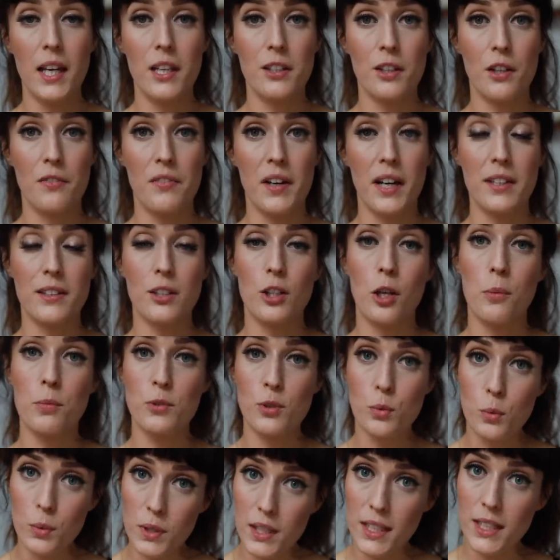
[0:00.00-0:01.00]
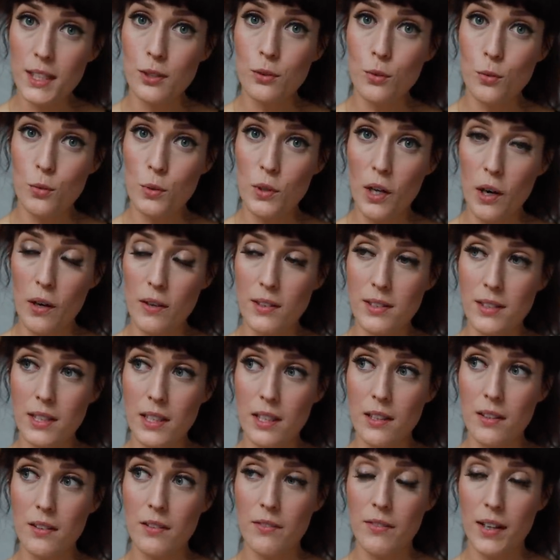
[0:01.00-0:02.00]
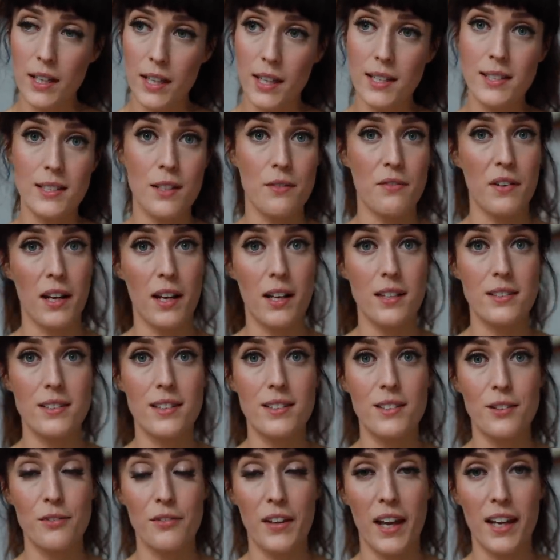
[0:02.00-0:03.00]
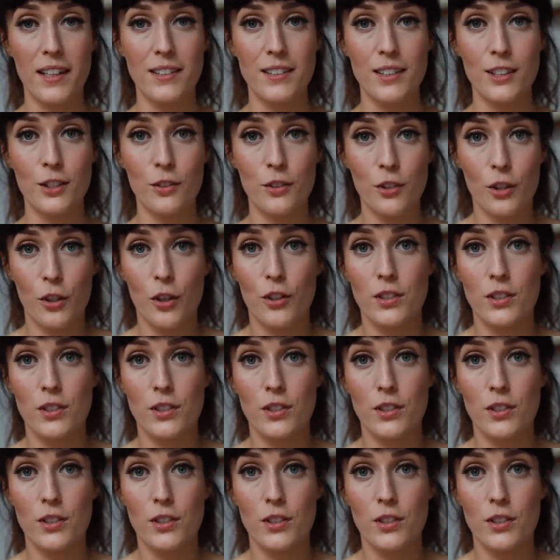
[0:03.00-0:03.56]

darauf achtet, ob es gut riecht und gut aussieht. Wenn das der Fall ist, sind sie fertig und ihr